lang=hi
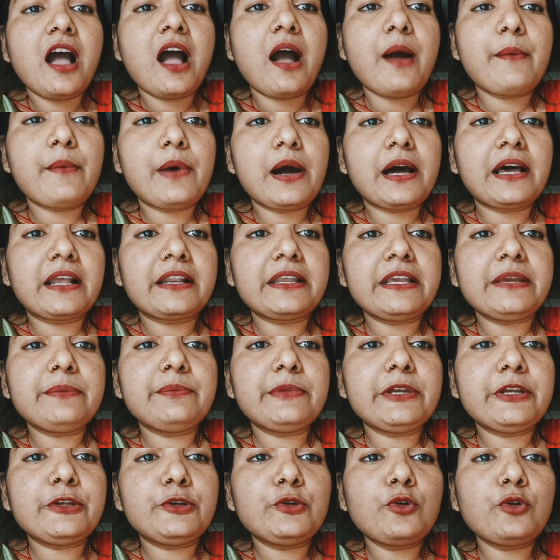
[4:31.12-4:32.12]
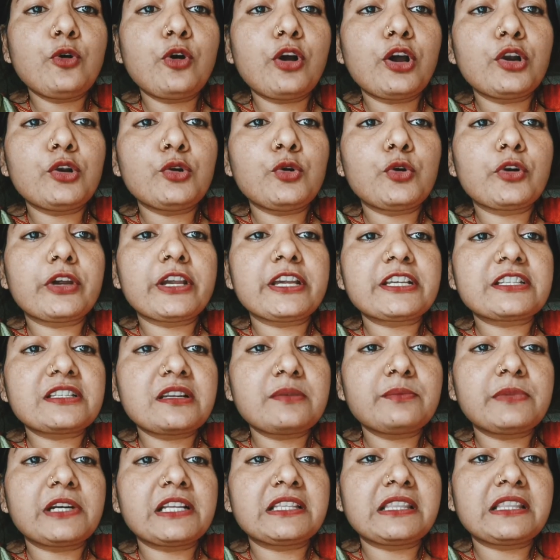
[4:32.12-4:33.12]
हमारी वीडियो का
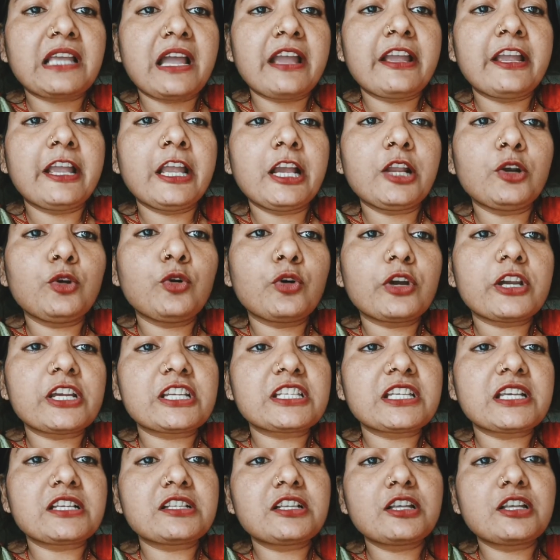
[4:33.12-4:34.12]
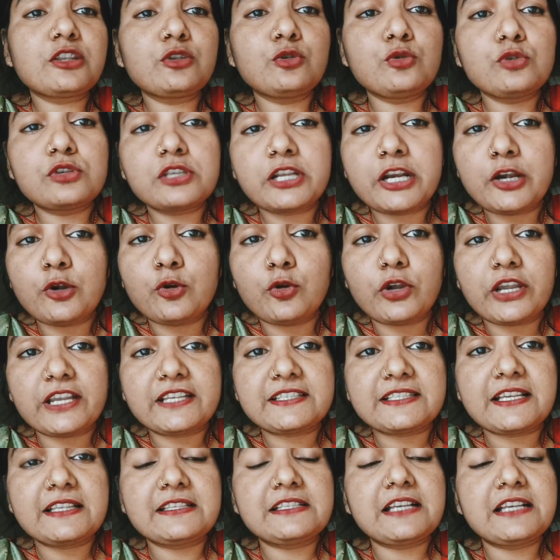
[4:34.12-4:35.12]
लोकेशन बढ़ता है एक लोकेशन से दूसरे
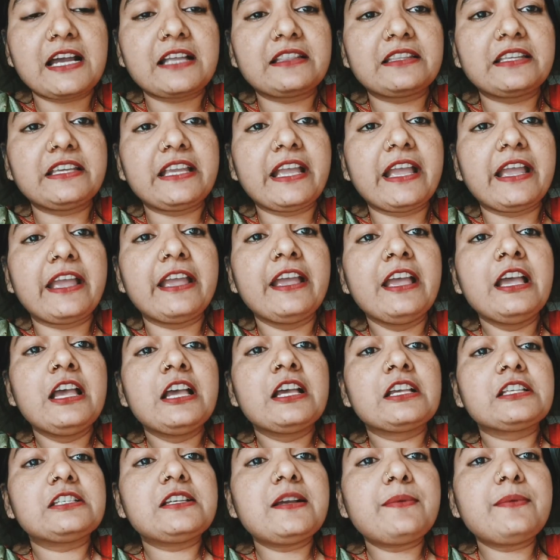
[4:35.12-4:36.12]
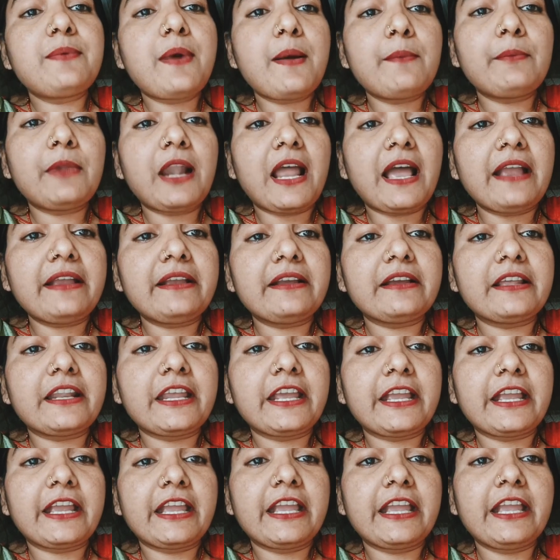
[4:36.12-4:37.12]
लोकेशन जाती है जब हम लाइक
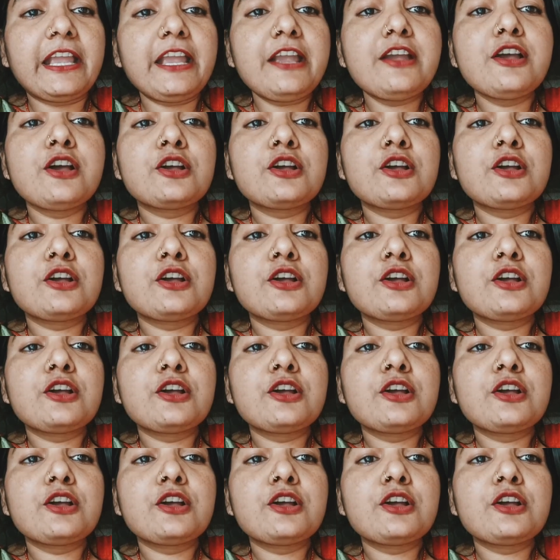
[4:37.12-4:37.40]
करेंगे